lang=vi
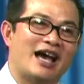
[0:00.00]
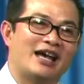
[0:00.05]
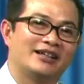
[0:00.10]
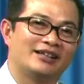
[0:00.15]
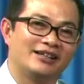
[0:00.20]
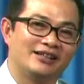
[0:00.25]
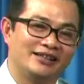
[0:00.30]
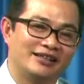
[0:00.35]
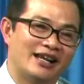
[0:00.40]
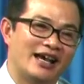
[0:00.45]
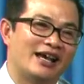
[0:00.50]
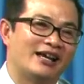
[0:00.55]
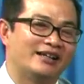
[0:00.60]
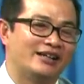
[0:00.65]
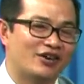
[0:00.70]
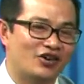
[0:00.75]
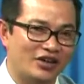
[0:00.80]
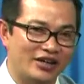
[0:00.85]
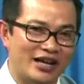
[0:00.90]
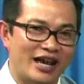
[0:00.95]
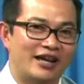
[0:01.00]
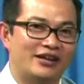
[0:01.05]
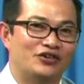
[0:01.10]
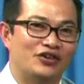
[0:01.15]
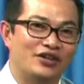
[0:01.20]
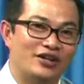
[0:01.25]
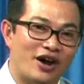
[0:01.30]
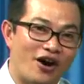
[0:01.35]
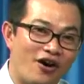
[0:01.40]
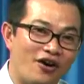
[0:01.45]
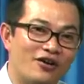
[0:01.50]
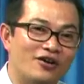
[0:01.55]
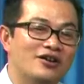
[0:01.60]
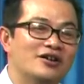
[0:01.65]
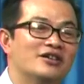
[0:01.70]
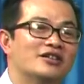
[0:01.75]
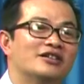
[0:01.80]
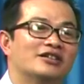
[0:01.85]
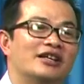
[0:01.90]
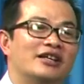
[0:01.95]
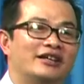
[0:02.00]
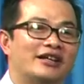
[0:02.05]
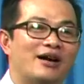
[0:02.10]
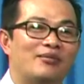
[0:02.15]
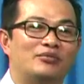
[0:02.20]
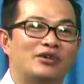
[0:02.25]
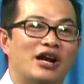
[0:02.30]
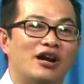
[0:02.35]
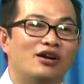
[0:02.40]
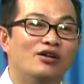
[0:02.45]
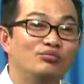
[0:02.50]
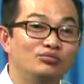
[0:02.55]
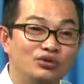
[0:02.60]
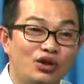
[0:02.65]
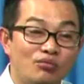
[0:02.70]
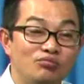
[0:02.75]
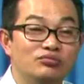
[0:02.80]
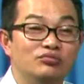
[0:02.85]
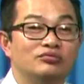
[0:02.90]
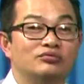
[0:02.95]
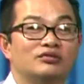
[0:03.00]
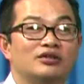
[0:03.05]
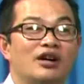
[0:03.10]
người này nói này nói nọ thì đâm ra lúng túng